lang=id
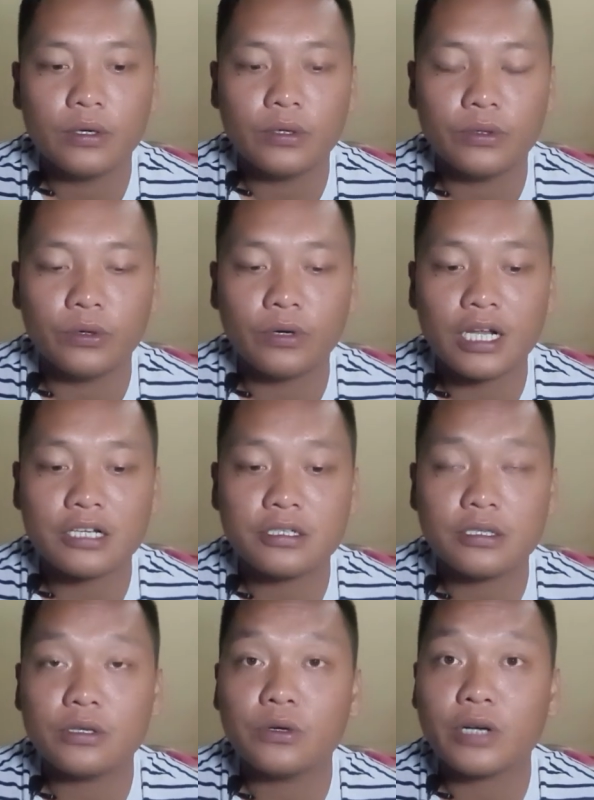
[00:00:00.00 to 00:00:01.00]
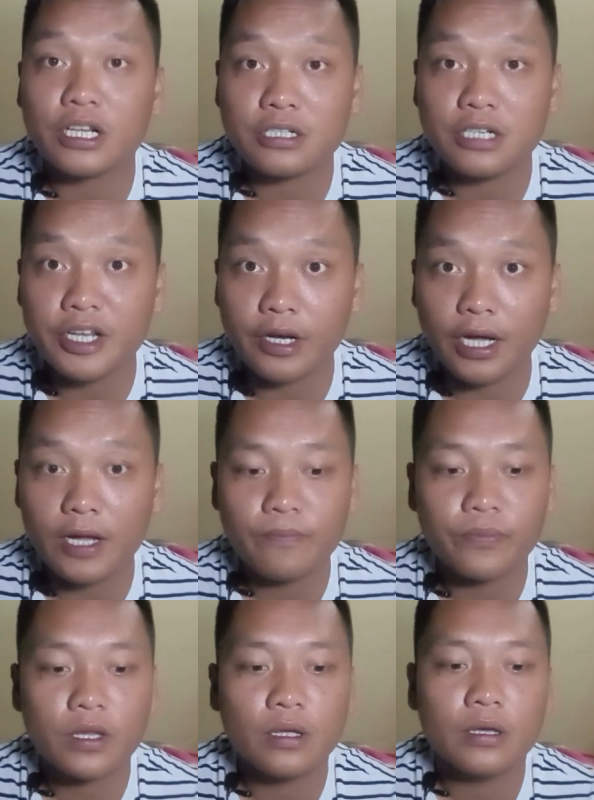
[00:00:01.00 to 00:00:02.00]
Noraz Norazlina
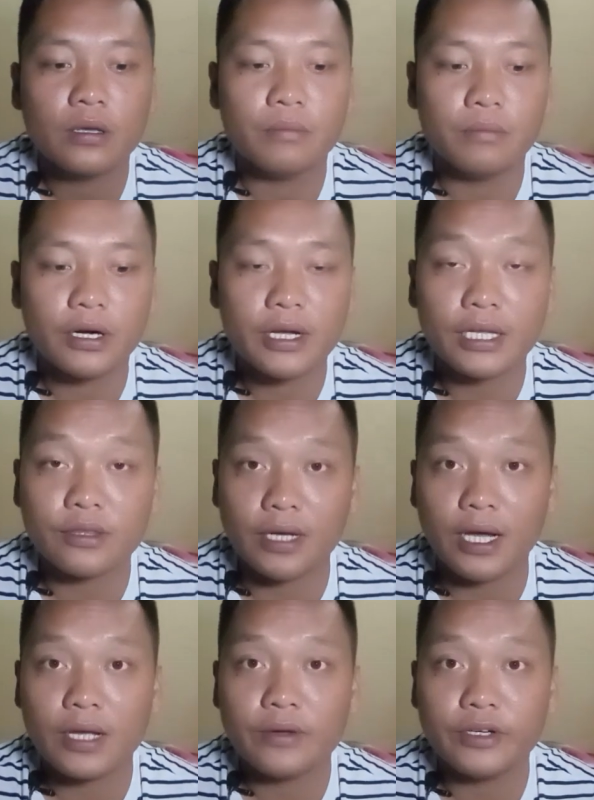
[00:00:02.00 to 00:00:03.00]
berkata